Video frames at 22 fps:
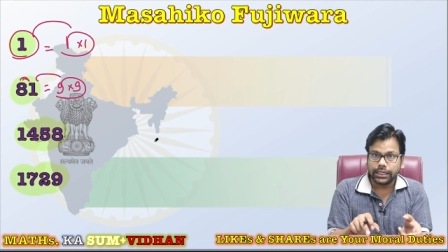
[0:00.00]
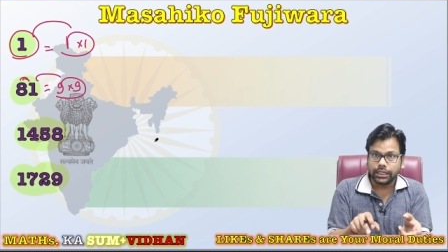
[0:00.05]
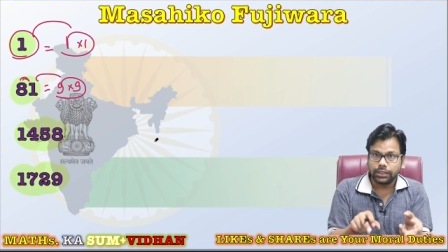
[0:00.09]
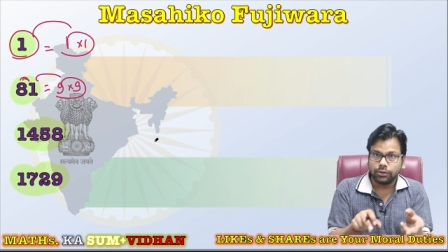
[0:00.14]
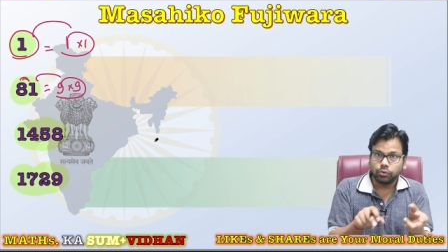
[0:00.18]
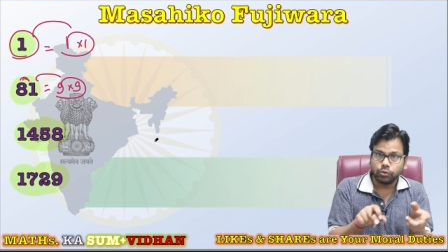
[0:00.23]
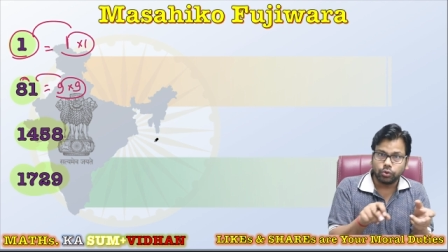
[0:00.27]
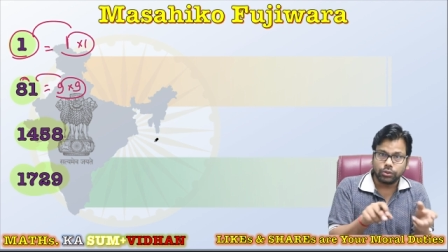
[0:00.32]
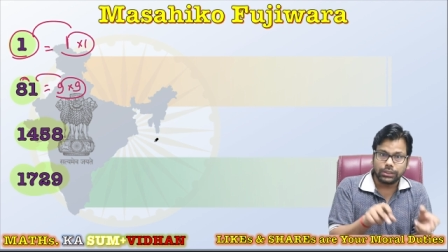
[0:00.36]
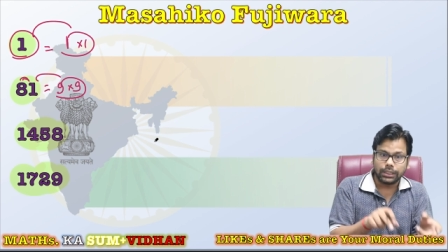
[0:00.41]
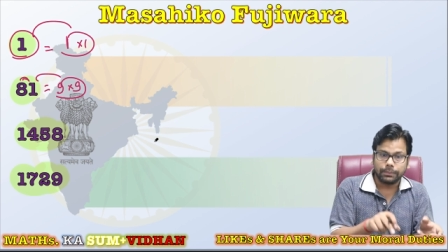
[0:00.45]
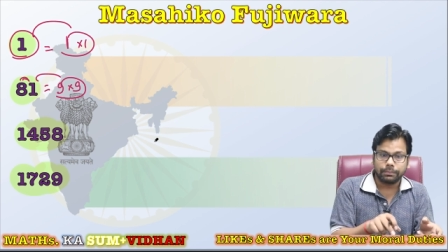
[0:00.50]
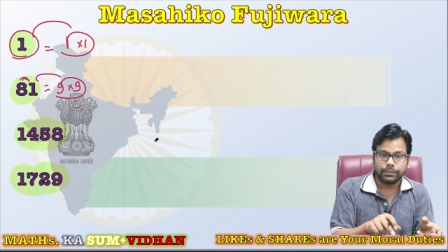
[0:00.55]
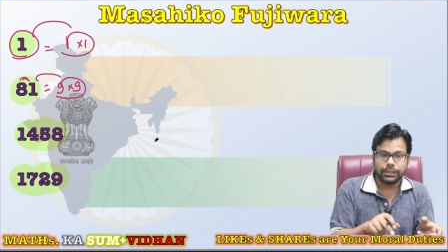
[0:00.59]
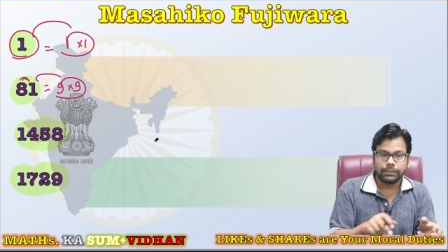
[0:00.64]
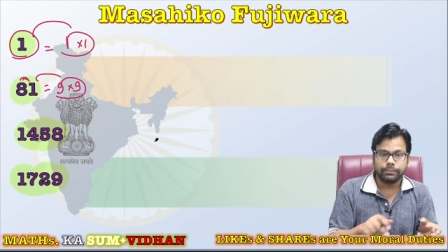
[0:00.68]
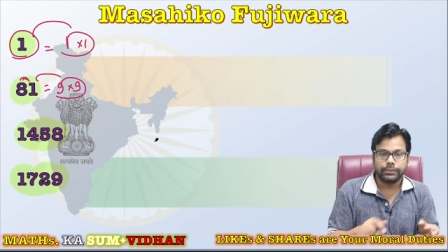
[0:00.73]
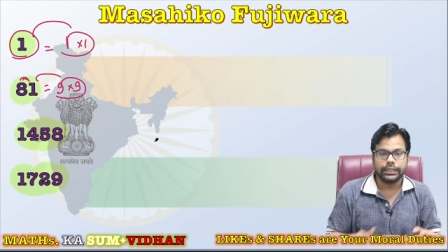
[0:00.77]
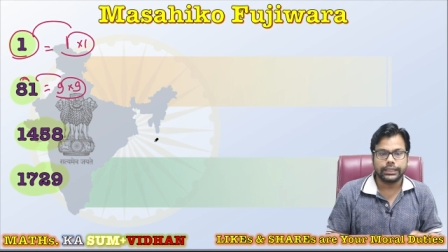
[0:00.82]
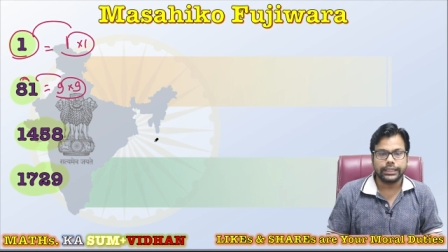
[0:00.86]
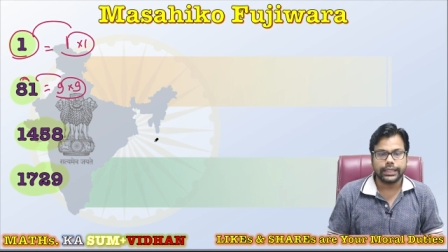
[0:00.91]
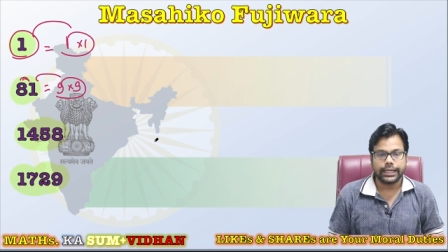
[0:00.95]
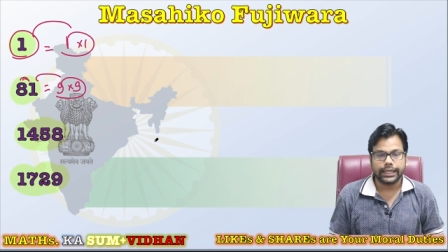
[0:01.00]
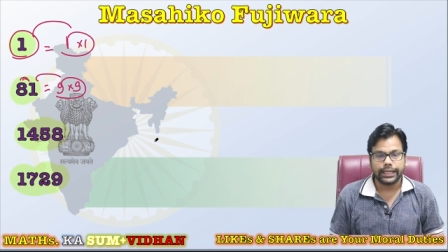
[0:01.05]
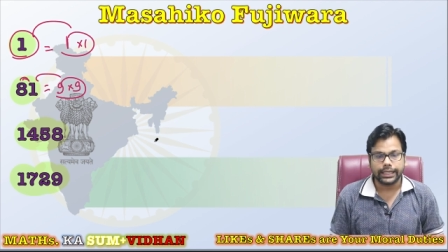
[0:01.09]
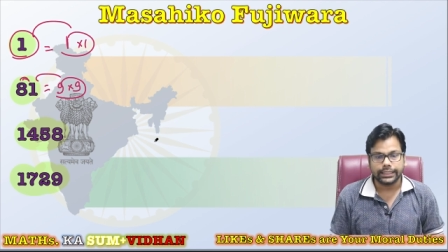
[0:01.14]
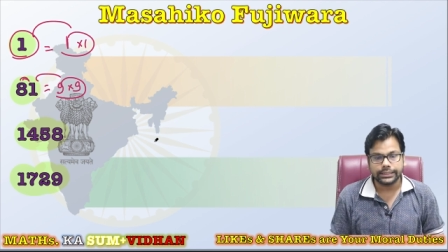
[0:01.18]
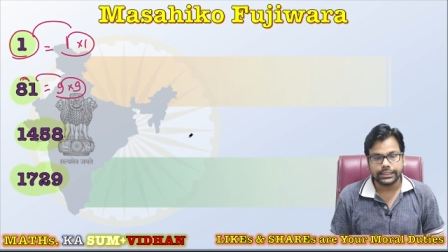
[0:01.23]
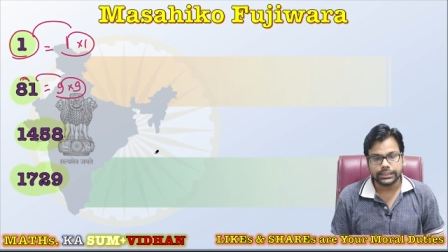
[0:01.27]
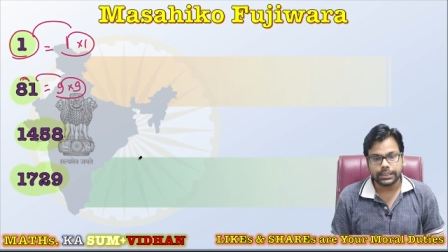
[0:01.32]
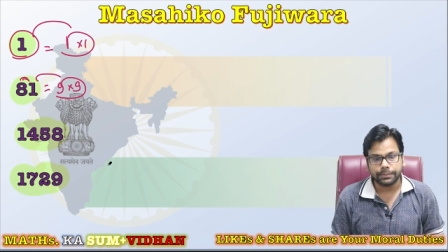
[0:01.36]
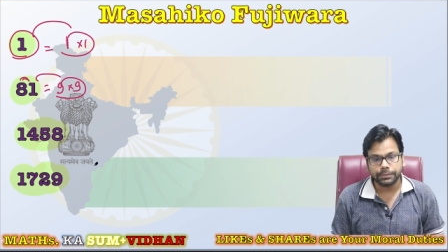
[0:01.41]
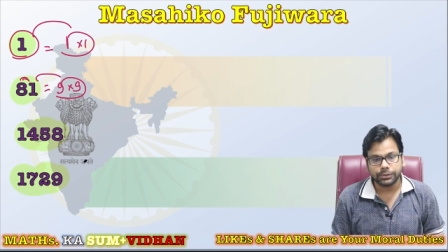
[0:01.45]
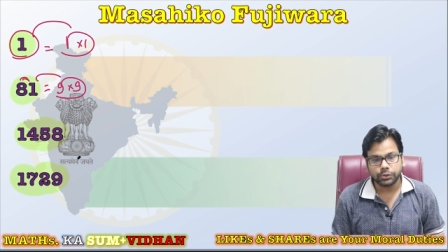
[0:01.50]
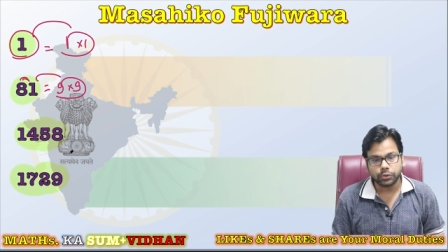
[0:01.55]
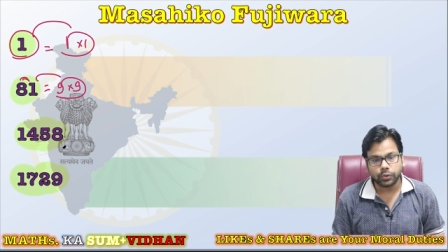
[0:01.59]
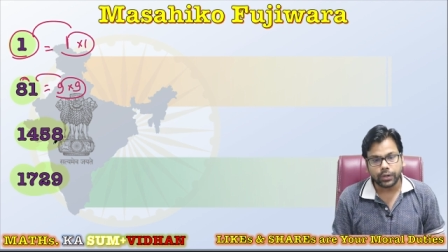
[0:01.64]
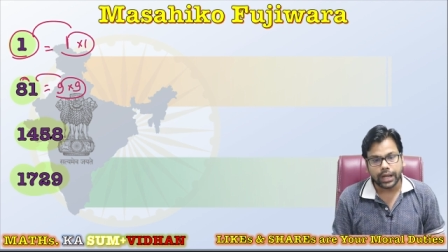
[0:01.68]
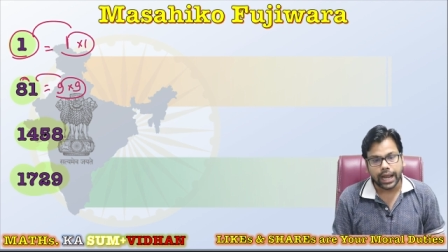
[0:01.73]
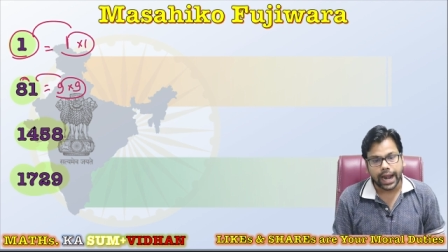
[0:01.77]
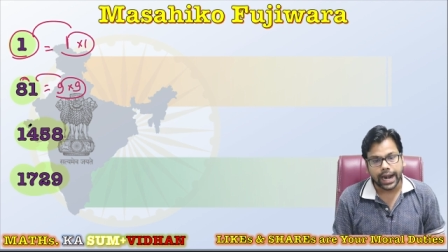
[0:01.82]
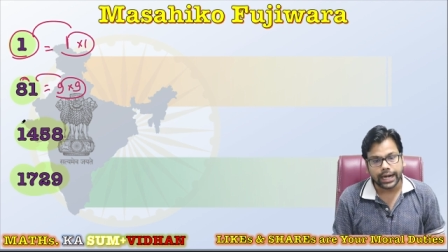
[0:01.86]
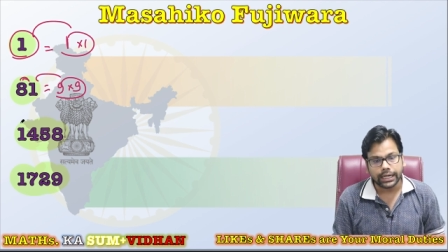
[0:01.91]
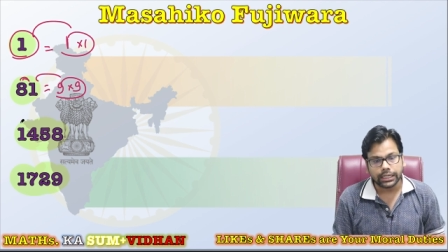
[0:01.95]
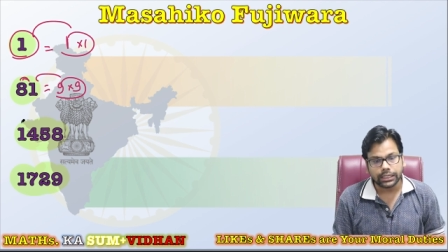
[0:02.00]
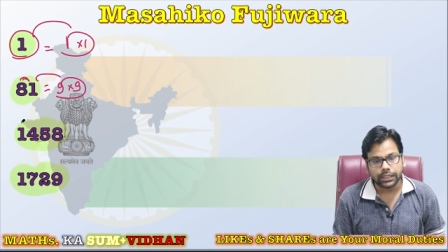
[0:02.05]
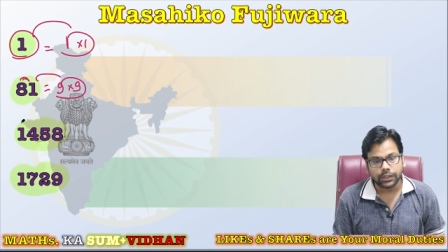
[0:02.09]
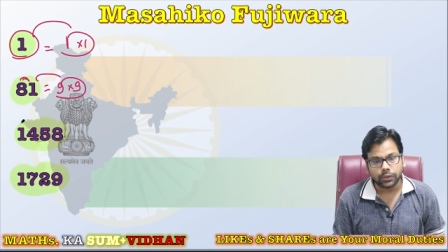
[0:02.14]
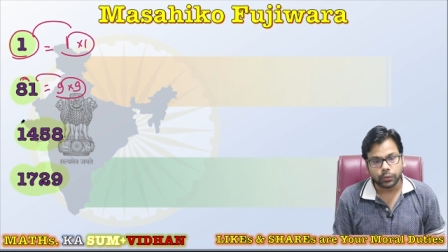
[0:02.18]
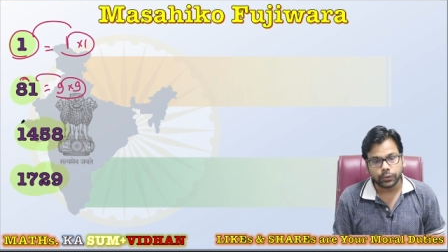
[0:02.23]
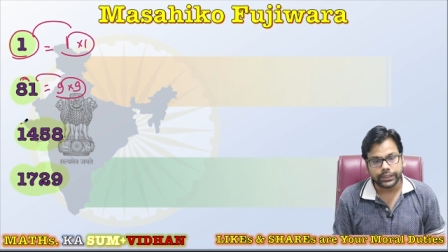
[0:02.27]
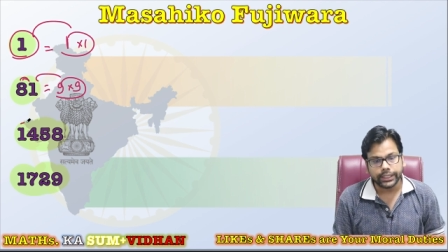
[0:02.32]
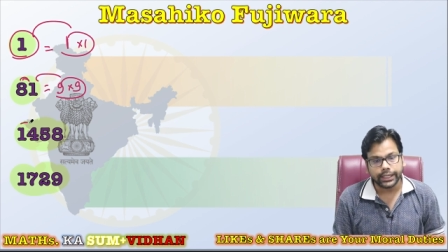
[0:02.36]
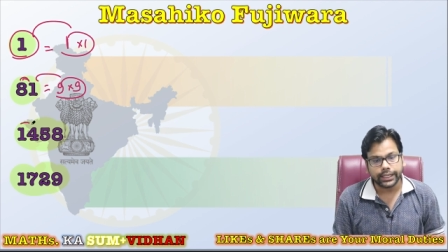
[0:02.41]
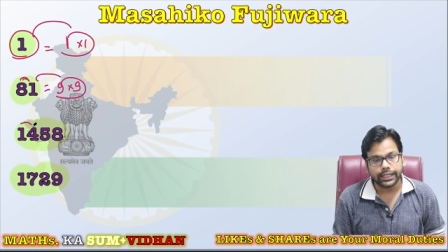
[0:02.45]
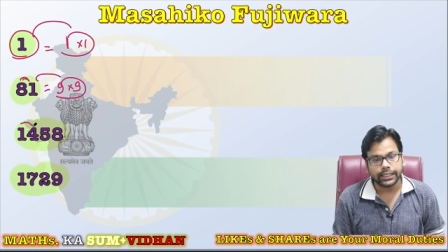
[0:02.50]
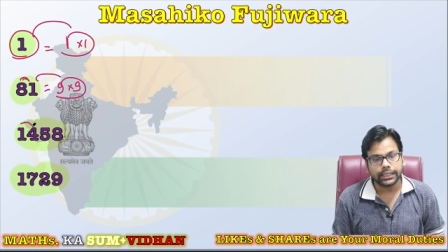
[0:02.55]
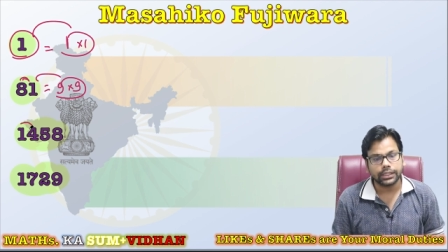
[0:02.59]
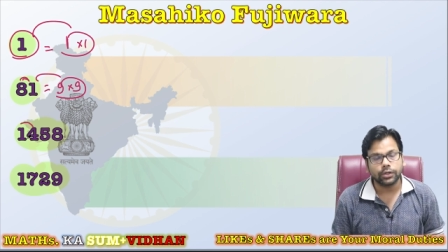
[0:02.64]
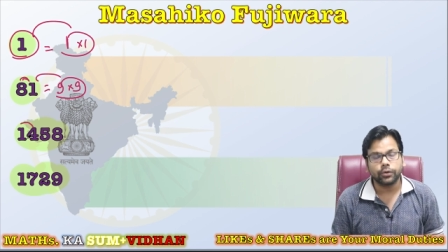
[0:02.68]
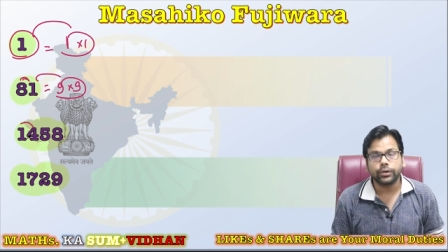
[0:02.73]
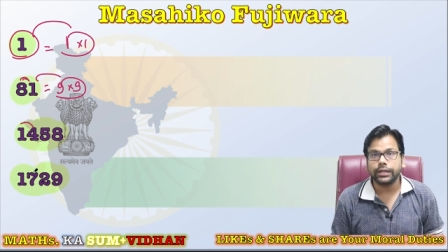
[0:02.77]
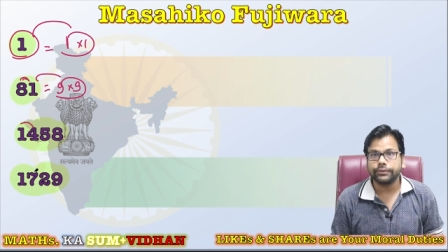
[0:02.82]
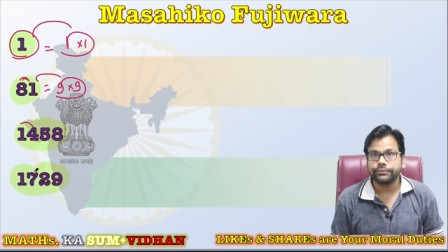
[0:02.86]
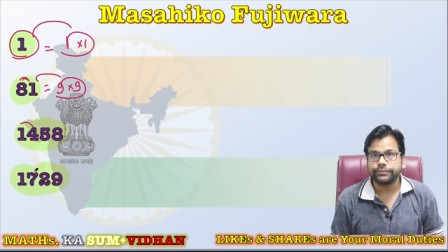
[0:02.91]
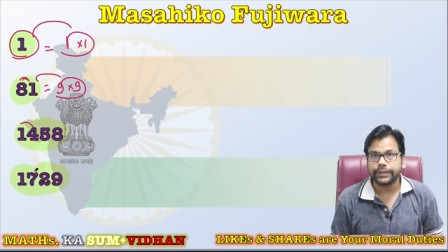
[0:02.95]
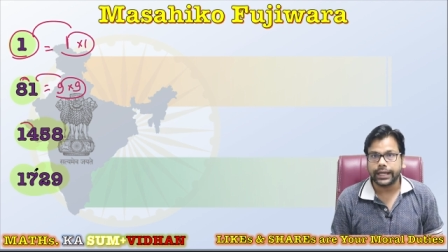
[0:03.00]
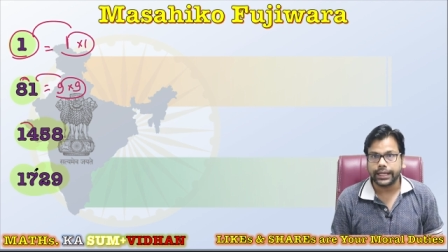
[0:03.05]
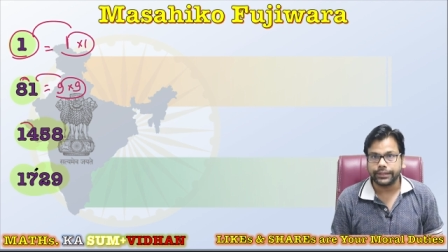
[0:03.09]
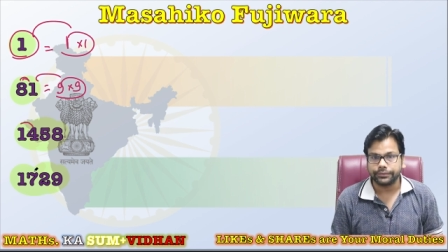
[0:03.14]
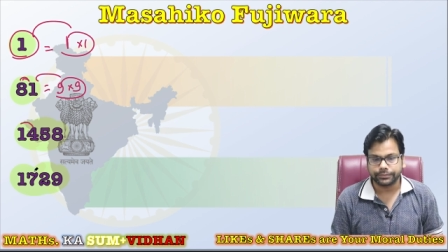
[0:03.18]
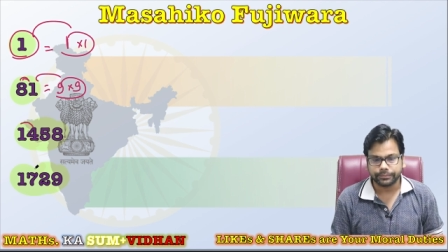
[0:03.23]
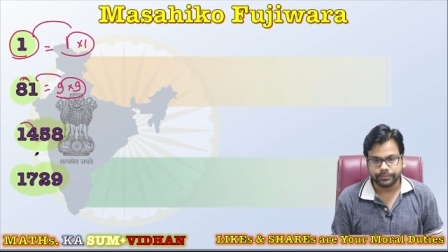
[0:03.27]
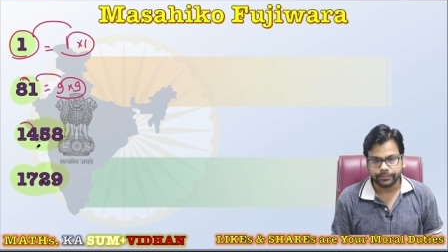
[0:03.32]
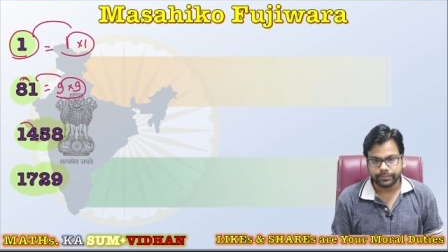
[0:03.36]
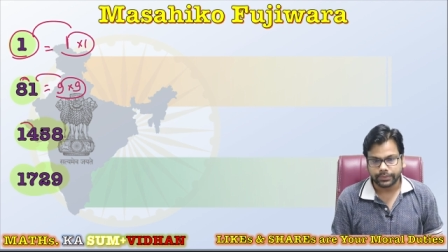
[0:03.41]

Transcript: कर दूं तो नंबर मिलता है जैसे आप इसको ऐड करो ये कितना हो गया फाइव